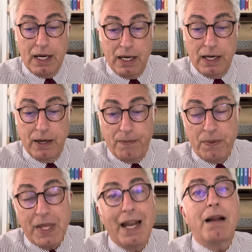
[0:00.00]
Ee,
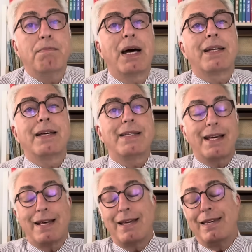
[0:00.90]
genel
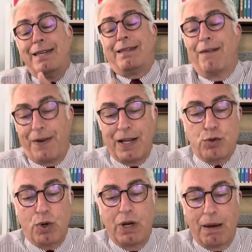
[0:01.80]
merkeze ithafen
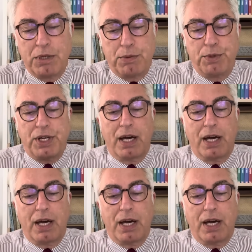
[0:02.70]
söylenmiş bir şey.